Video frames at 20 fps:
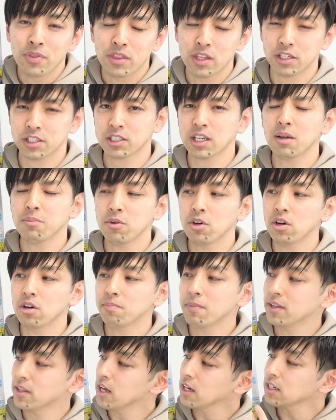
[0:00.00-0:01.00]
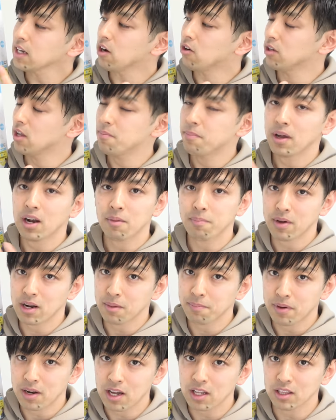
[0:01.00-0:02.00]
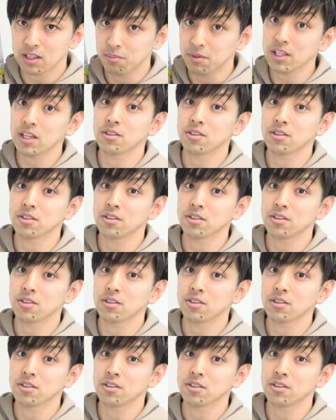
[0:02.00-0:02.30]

で、しかも、まあ中をね、パラパラパラって見